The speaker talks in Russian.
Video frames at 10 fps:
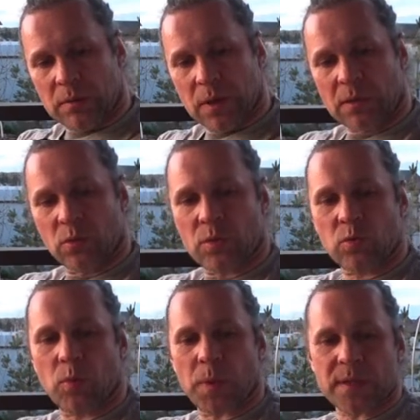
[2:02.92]
да, то есть
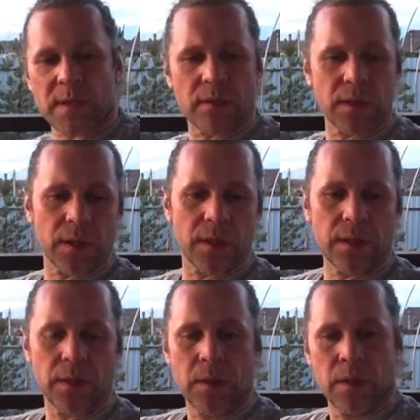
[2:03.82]

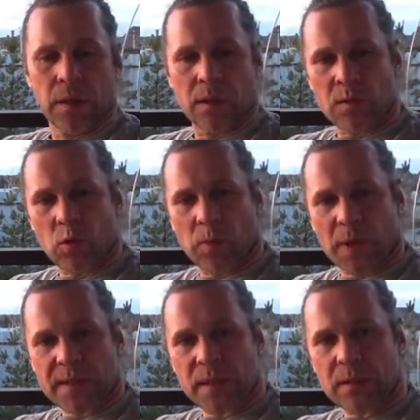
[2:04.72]
стопроцентная,
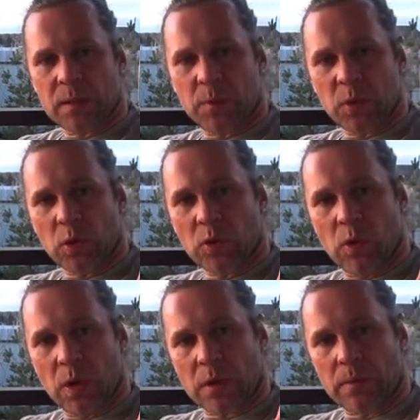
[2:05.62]
стопроцентный пино
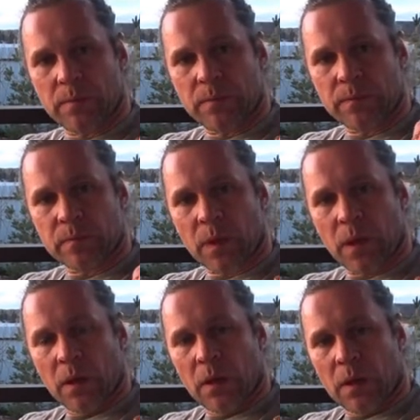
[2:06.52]
нуар.
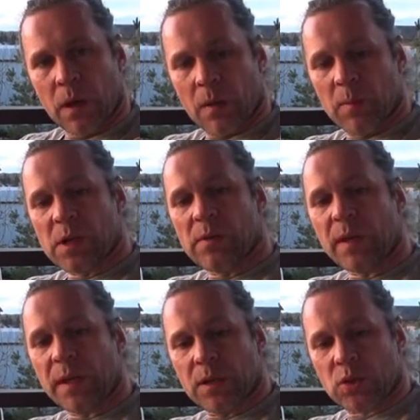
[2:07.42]
А мы
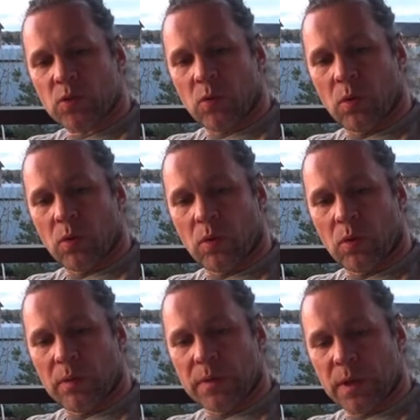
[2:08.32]
говорили,
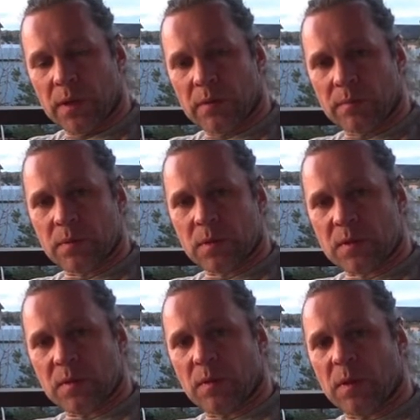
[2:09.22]
что я
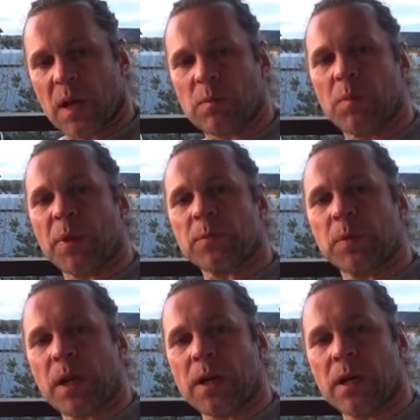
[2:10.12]
как бы
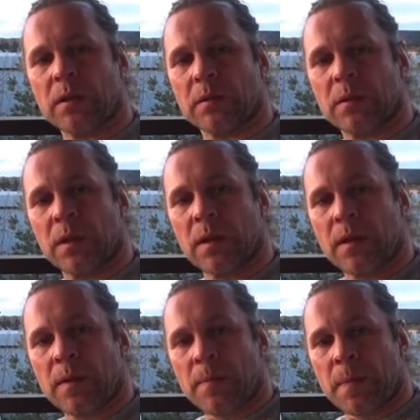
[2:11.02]
предполагал,
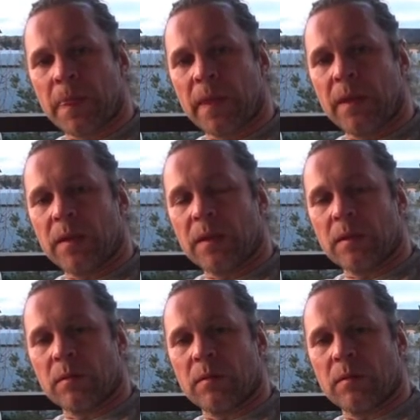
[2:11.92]
и